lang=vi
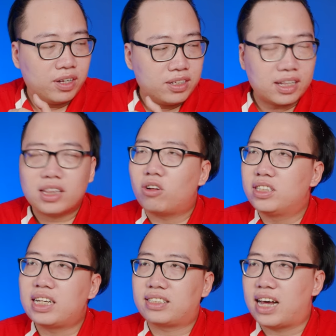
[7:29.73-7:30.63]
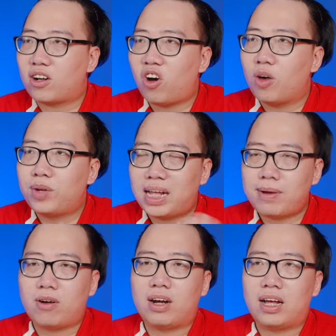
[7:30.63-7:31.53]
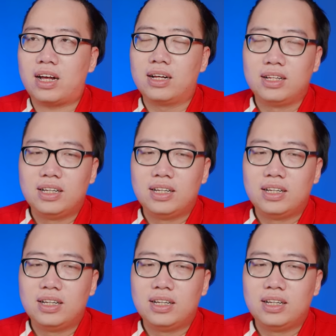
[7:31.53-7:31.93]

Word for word: với thứ nhất đó chính là giá coi mình đã bảo là